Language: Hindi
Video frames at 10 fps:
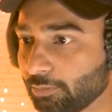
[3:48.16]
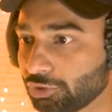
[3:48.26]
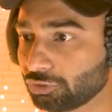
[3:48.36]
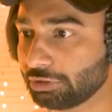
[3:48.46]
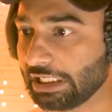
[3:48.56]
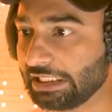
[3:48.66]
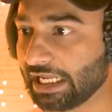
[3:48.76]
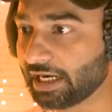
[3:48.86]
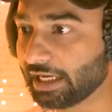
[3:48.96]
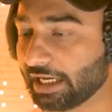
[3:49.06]
है मुझे तो यही
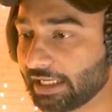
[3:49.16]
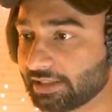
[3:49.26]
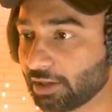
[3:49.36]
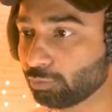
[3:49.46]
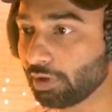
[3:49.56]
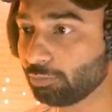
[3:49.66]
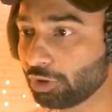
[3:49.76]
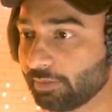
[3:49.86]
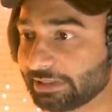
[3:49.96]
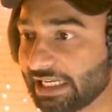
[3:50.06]
डर लगा रहता है क्योंकि
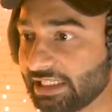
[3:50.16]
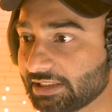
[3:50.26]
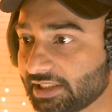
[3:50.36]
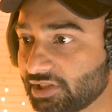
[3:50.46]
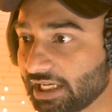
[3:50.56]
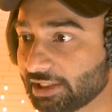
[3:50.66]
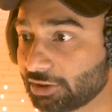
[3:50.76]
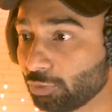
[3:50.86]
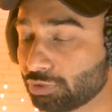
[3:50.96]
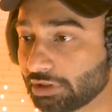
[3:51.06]
मुर्गी पता नहीं किधर से आ
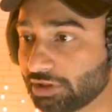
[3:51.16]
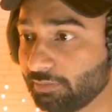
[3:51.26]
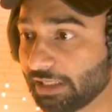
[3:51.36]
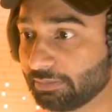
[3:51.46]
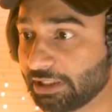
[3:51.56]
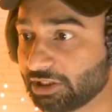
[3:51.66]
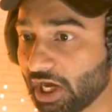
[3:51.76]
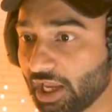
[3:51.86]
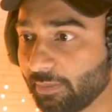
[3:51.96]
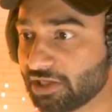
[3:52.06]
जाती है उसकी इतनी बड़ी बड़ी
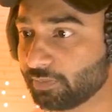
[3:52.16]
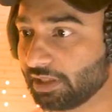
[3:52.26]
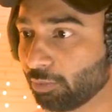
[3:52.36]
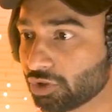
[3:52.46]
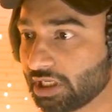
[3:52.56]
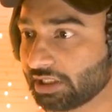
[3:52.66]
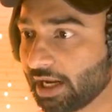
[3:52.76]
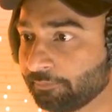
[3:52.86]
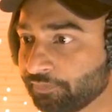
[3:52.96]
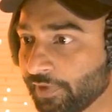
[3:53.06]
टांगे भाई स्पीड बहुत ज़्यादा
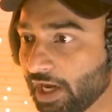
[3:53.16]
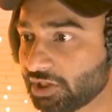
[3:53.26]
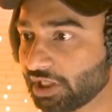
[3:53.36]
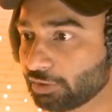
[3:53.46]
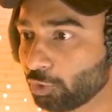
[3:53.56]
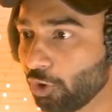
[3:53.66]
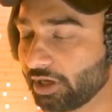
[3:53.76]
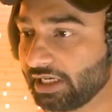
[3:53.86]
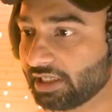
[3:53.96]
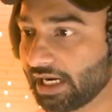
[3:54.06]
है अच्छा दो
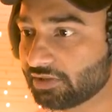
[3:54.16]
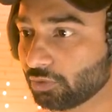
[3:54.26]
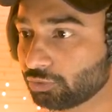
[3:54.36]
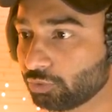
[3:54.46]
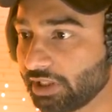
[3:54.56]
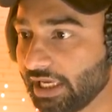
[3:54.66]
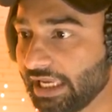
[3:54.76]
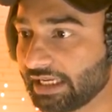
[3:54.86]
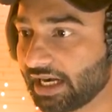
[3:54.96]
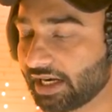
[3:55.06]
ग्रीन लाइट्स हो चुकी
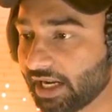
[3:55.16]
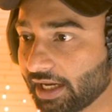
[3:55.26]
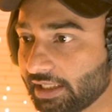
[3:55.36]
है एक रेड रह